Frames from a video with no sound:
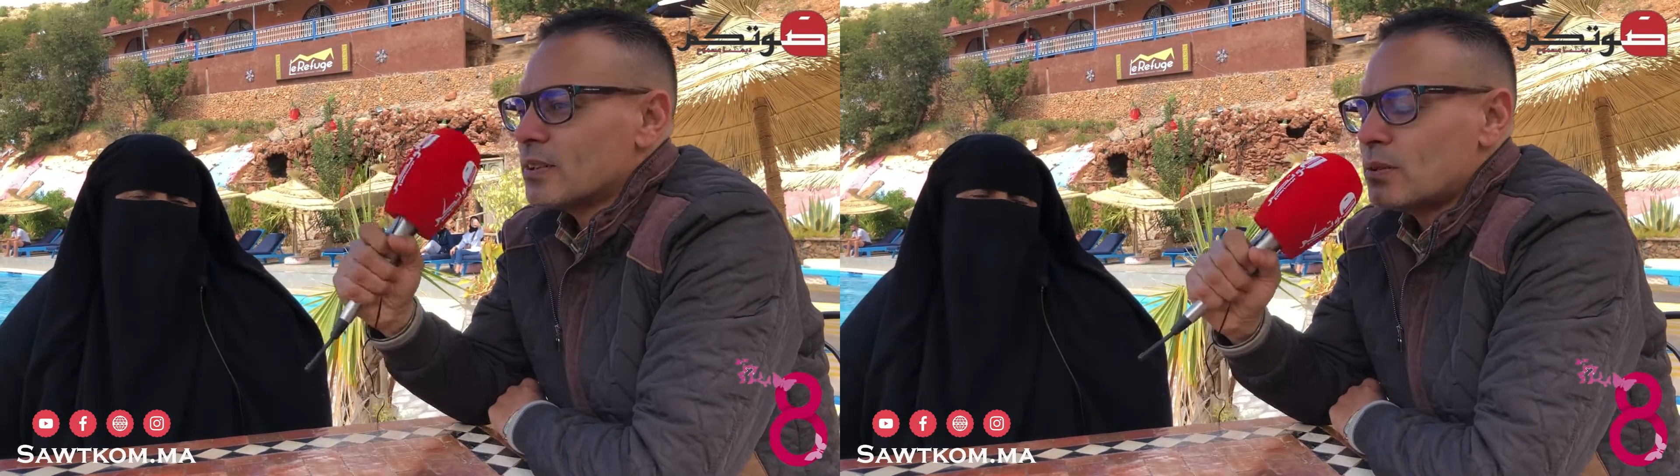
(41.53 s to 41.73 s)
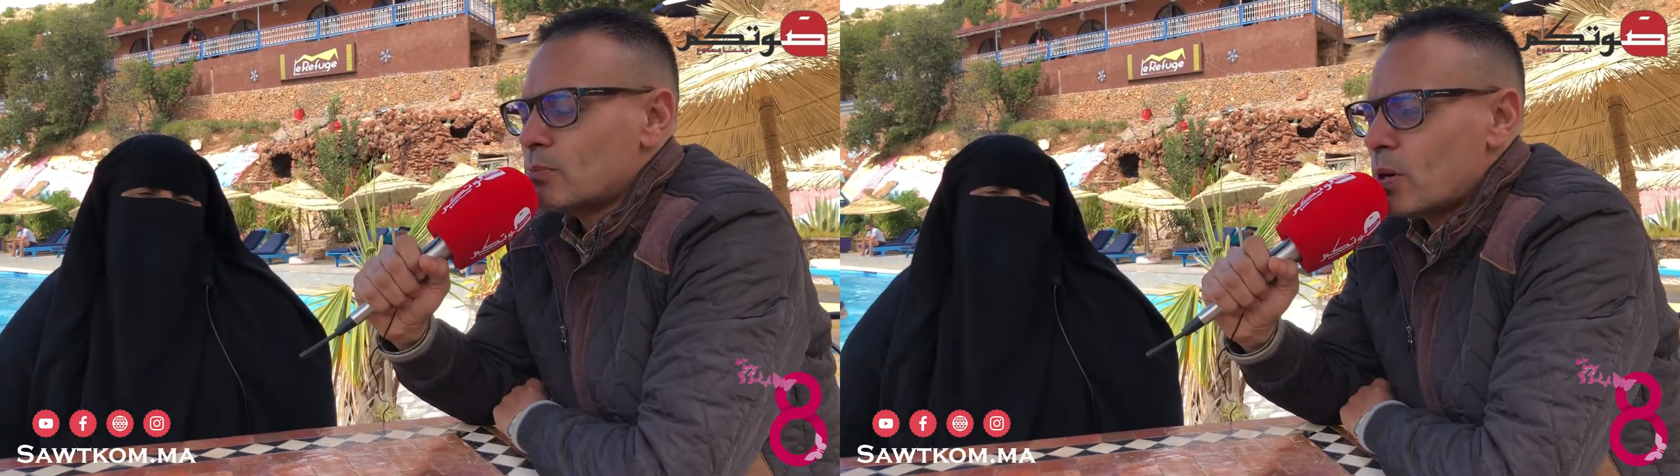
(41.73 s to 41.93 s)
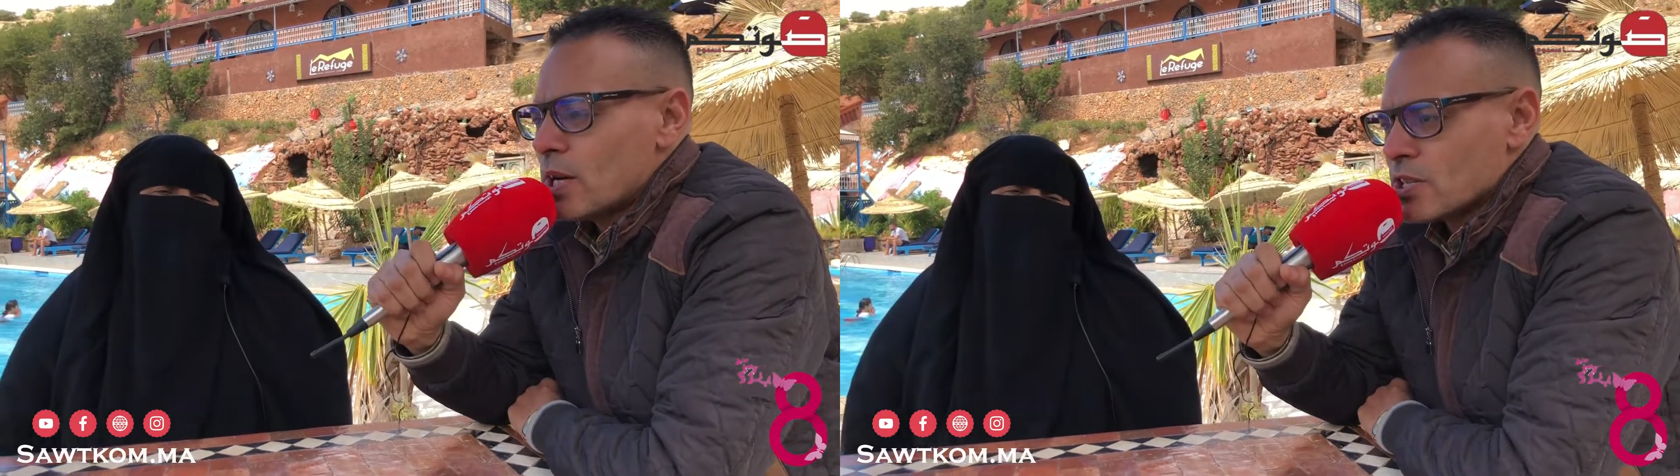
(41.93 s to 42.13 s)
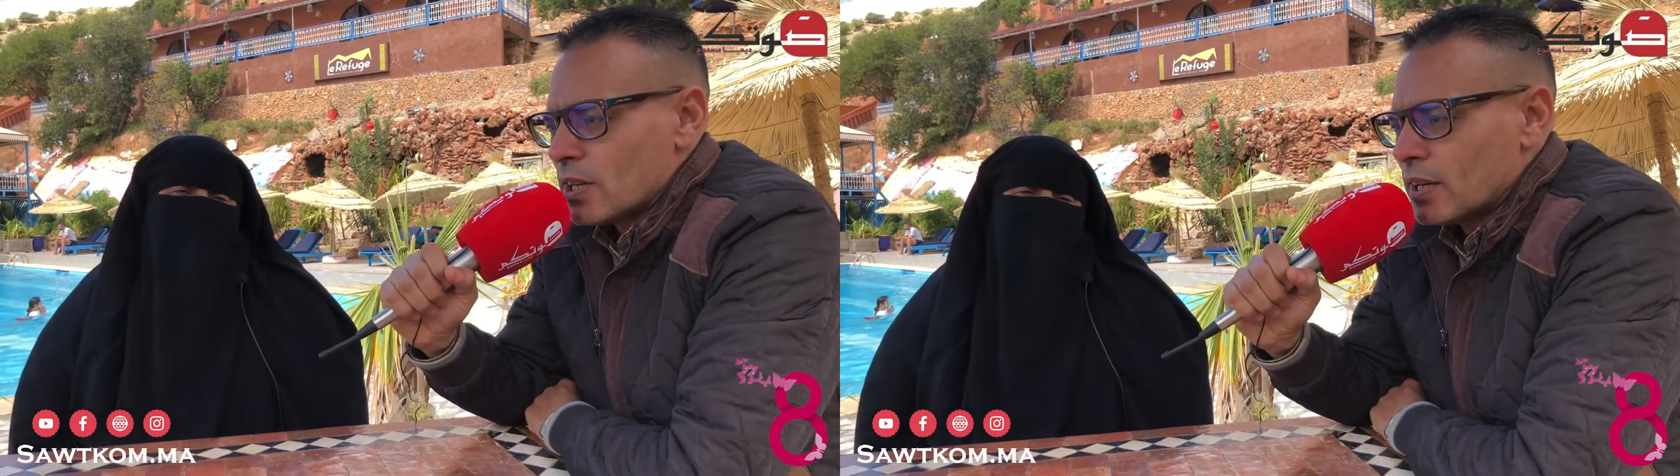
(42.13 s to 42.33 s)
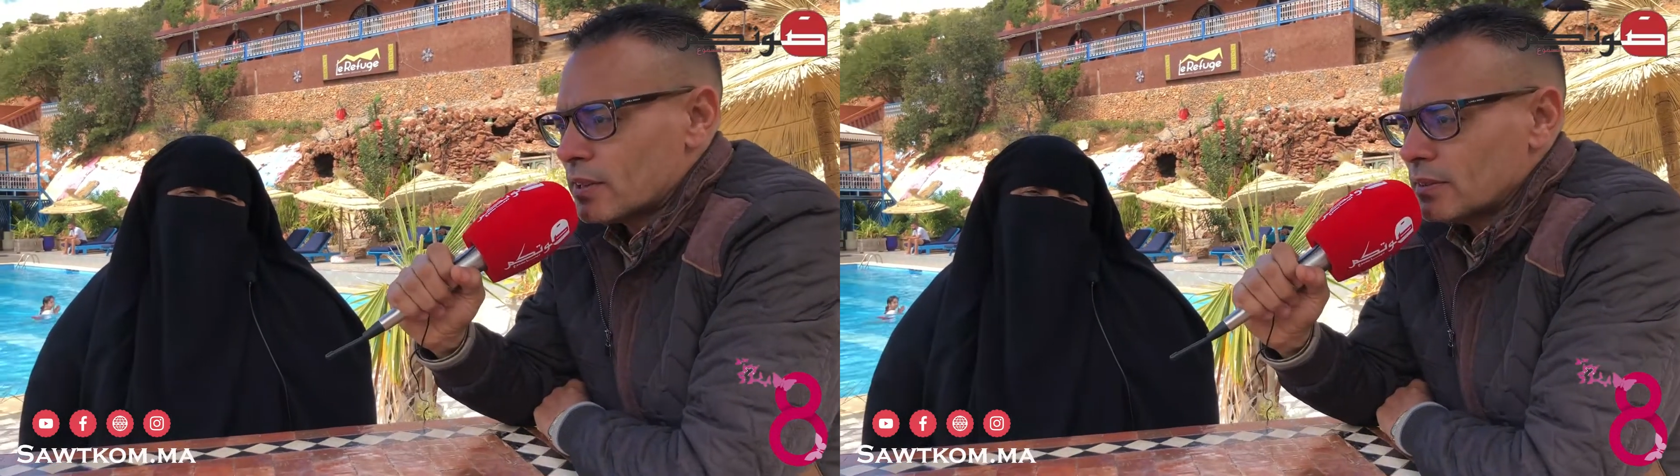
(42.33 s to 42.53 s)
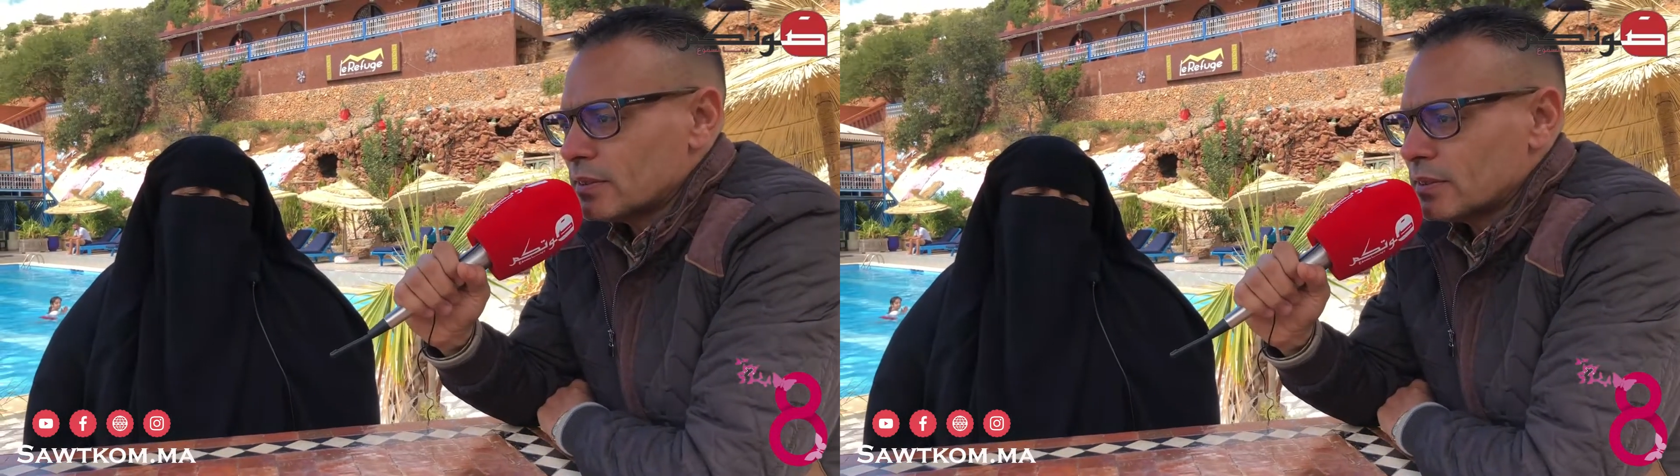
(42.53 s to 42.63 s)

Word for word: أم هاجر